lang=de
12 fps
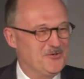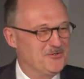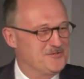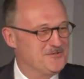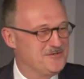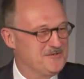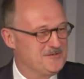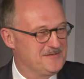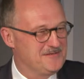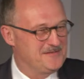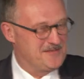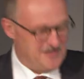und
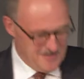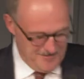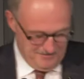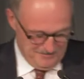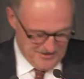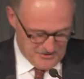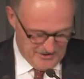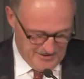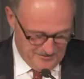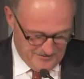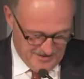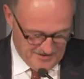die
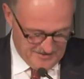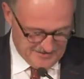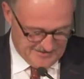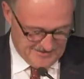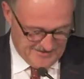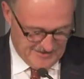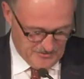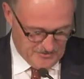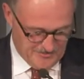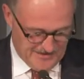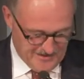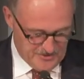Maschinen machen das
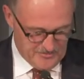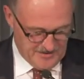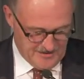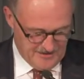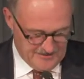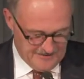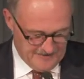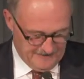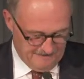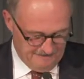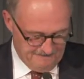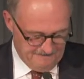automatisch miteinander.
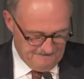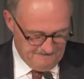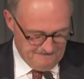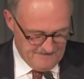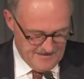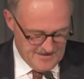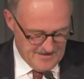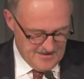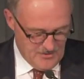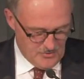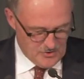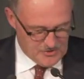
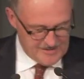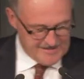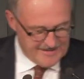Durch das